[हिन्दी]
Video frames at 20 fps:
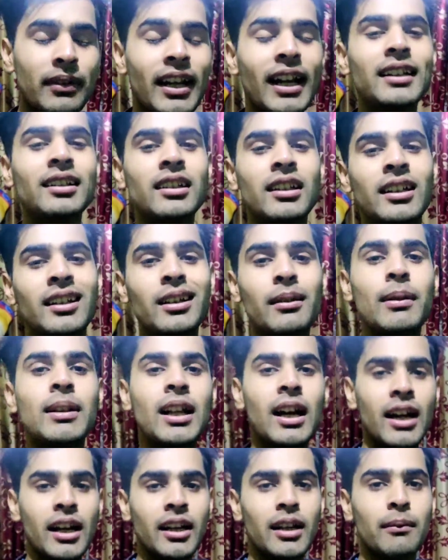रेस्ट लेने के
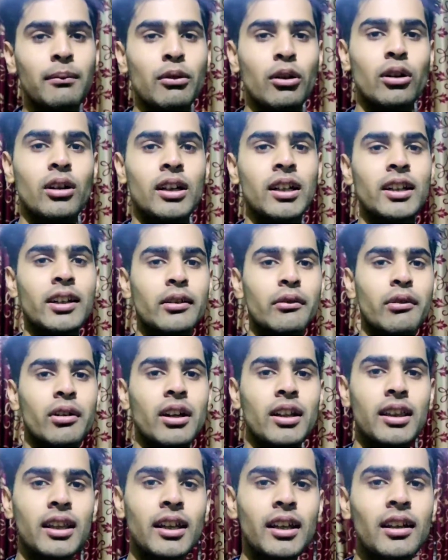बाद आगे का ब्लॉग कंटिन्यू
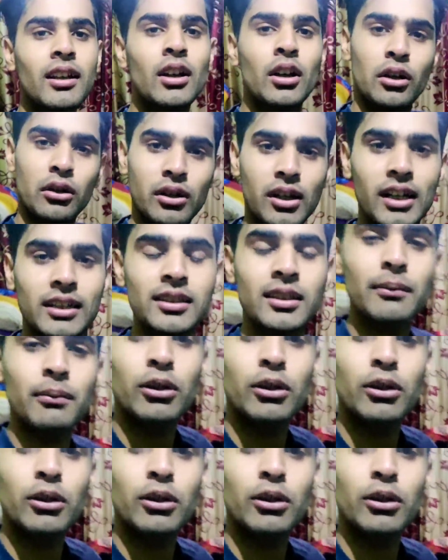करते हैं और आज